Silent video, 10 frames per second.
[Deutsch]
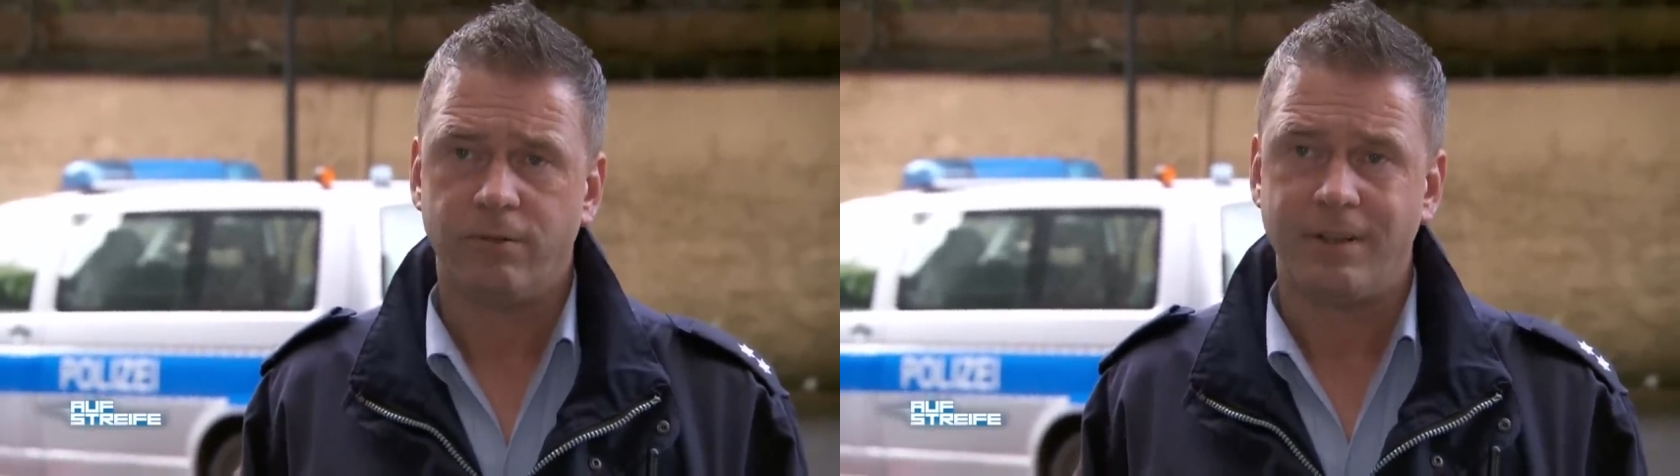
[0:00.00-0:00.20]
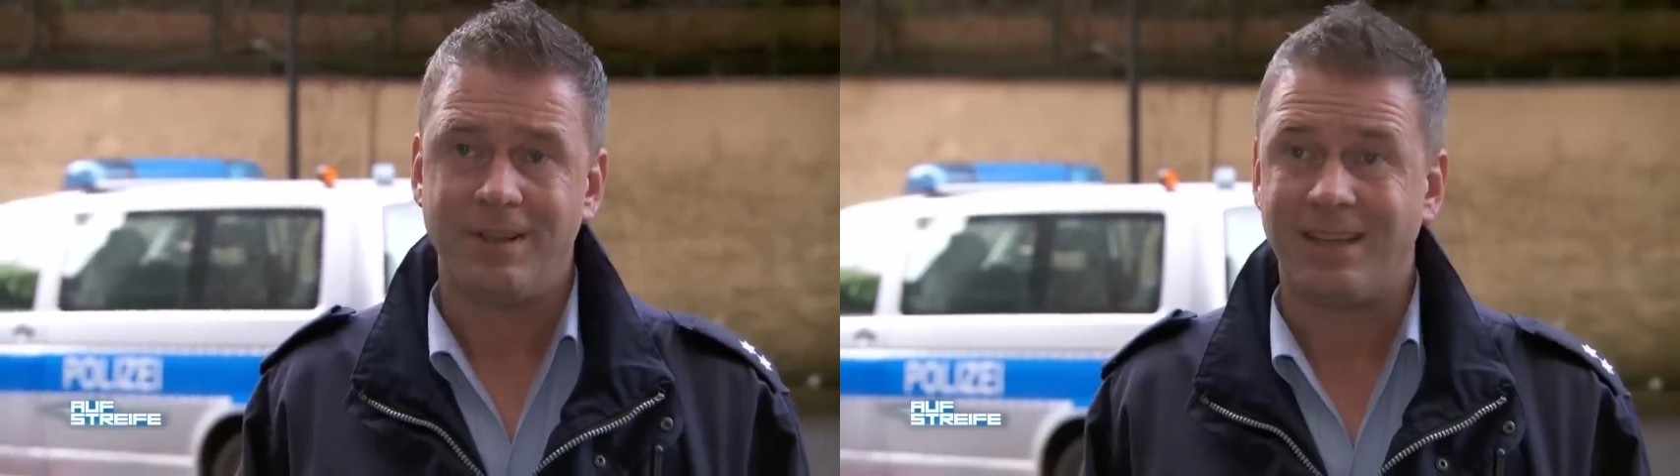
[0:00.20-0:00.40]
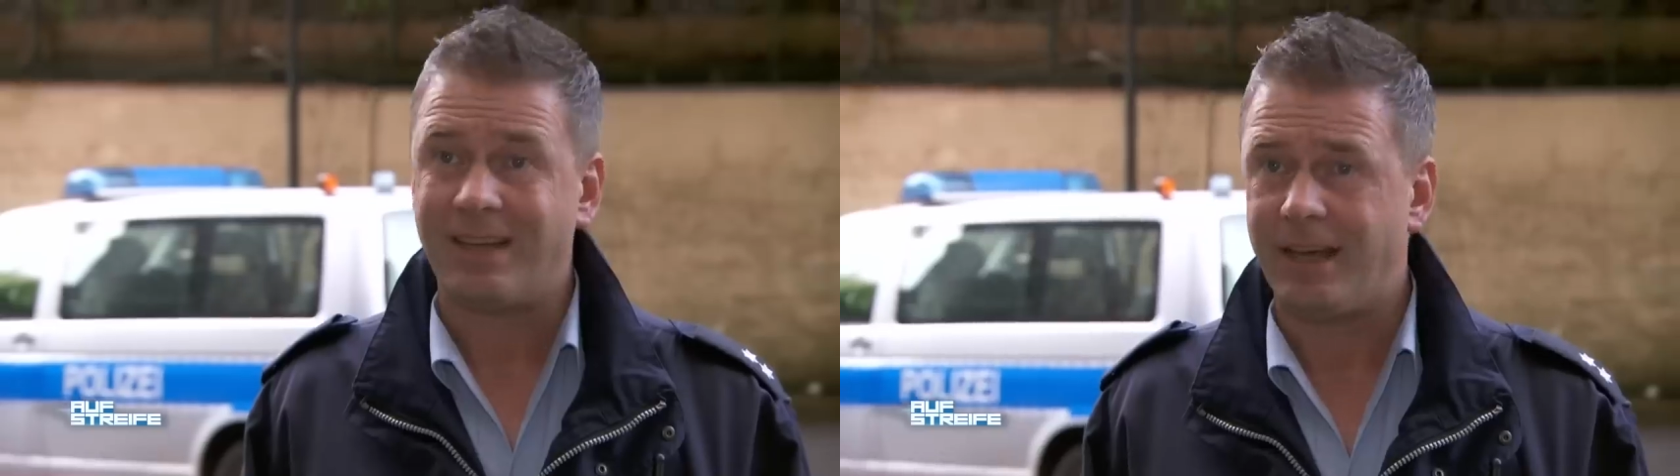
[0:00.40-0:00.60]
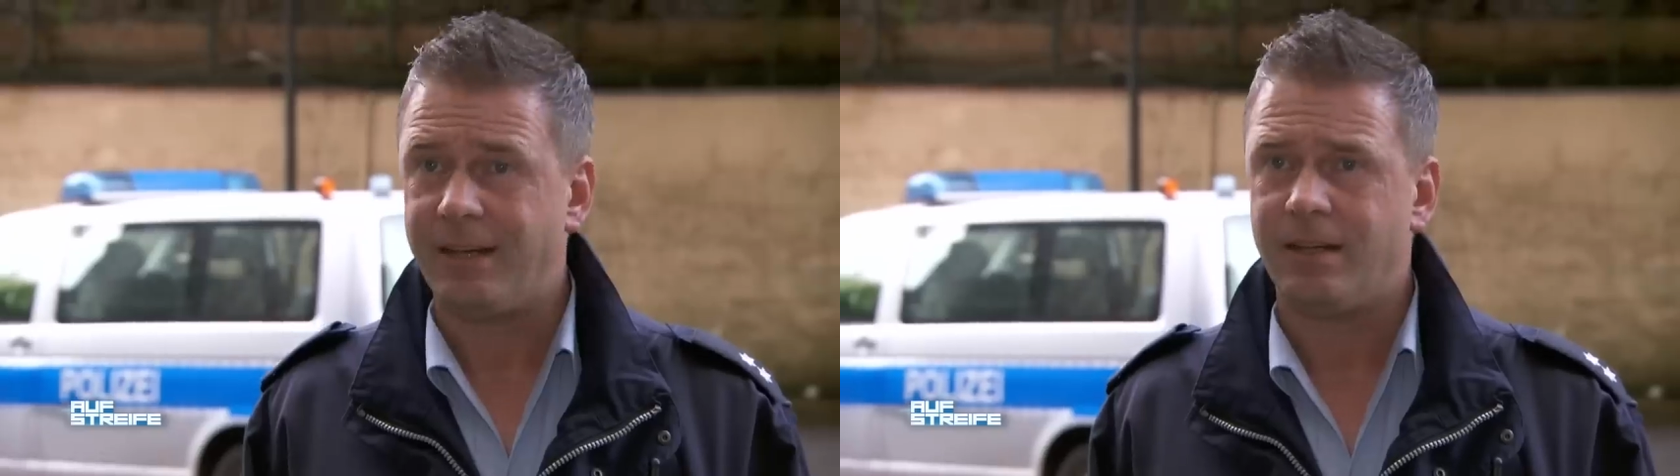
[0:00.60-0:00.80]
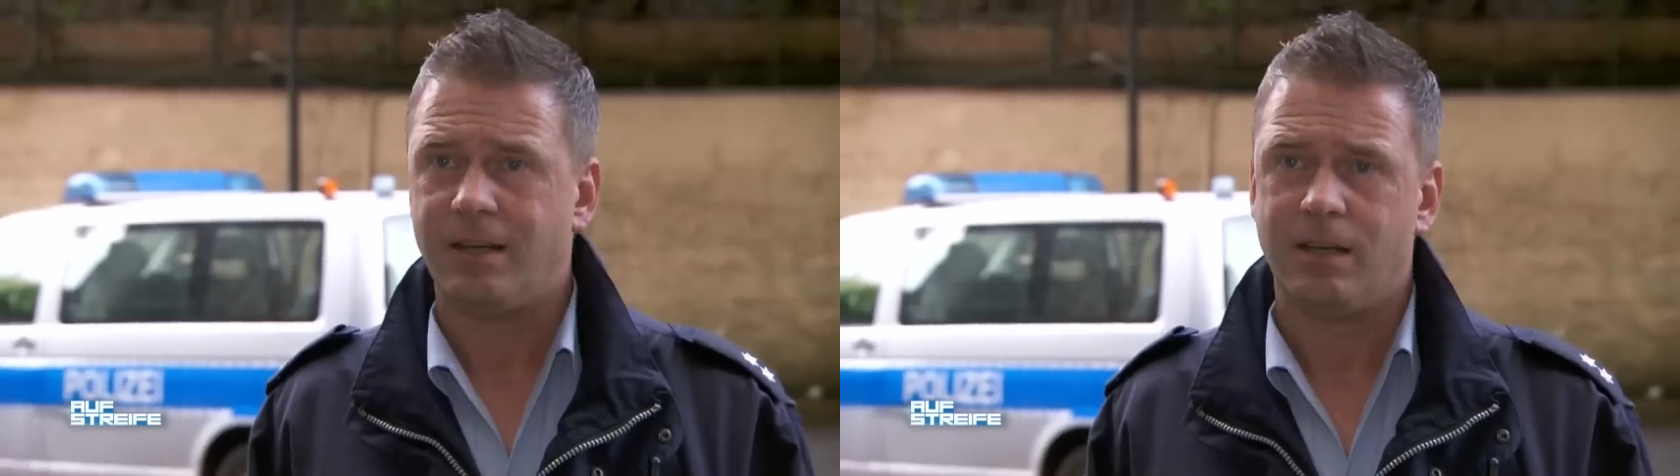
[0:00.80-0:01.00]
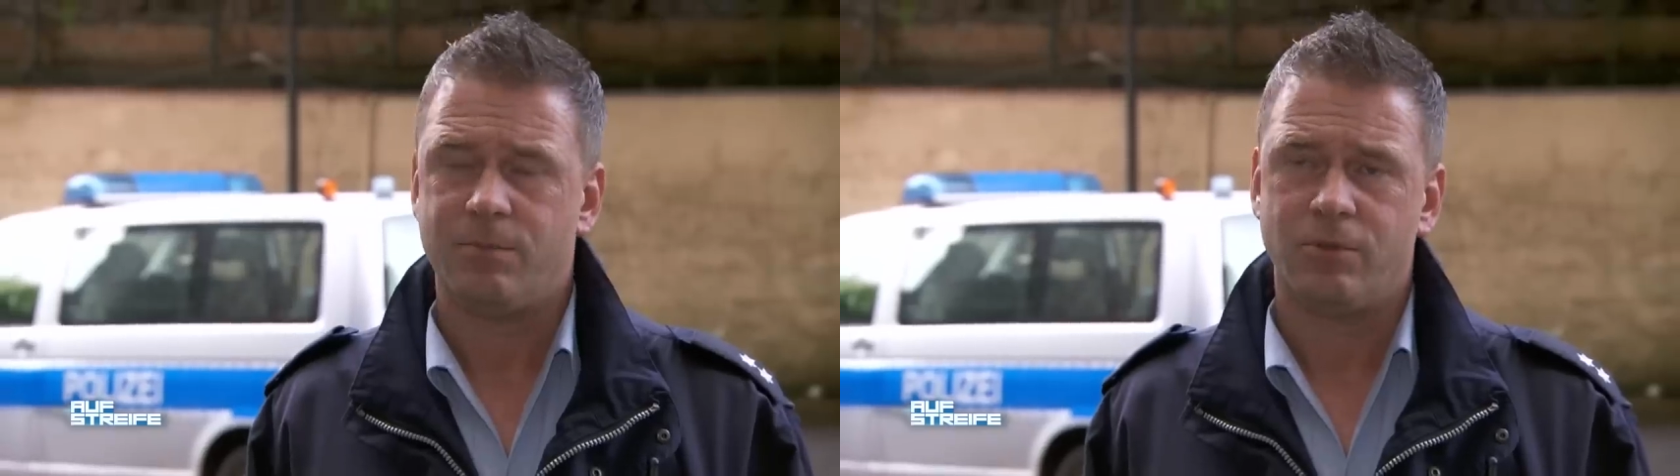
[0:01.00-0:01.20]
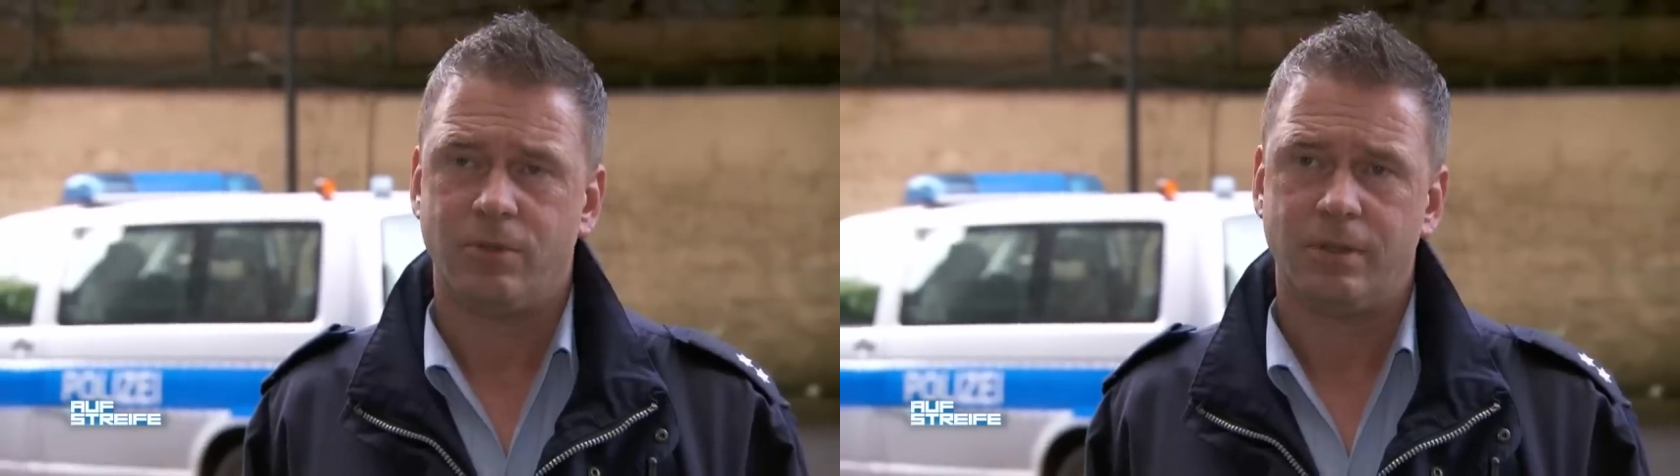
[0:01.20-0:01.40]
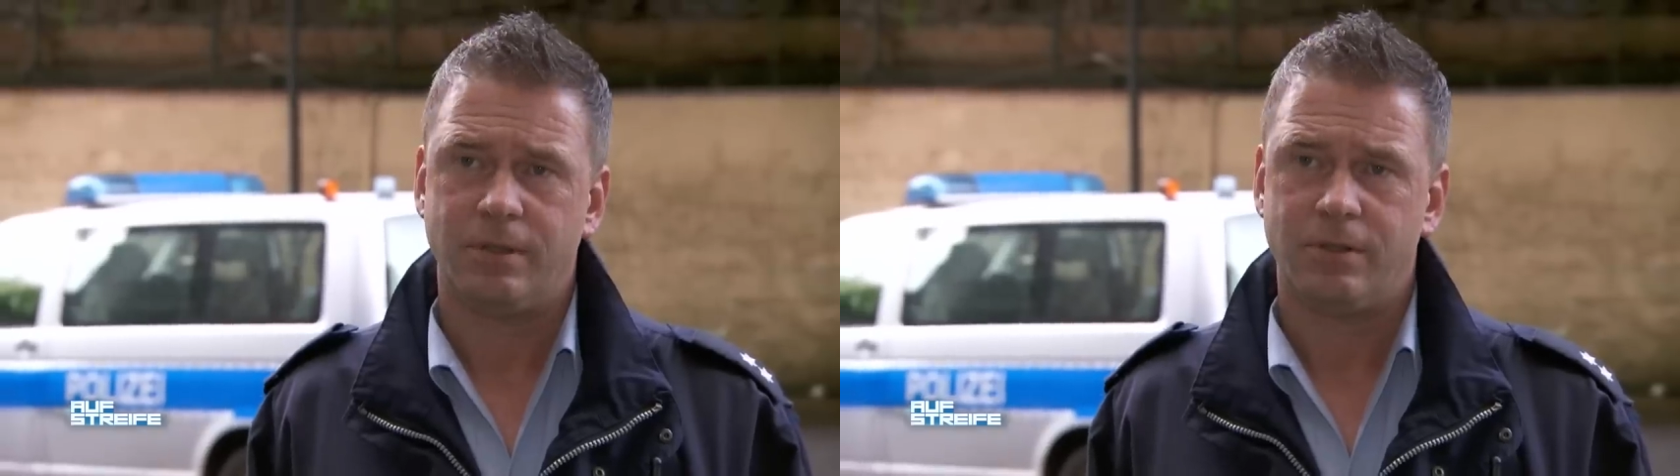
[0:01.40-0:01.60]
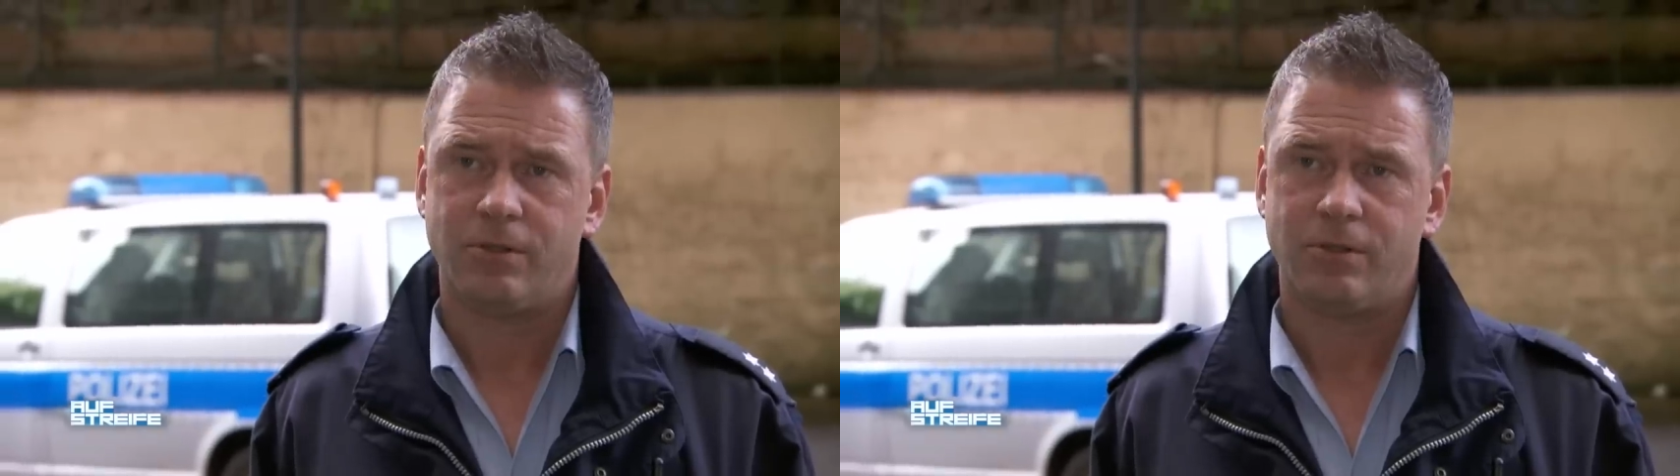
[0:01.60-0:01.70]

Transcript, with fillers: Wenn die keinen haben sollten,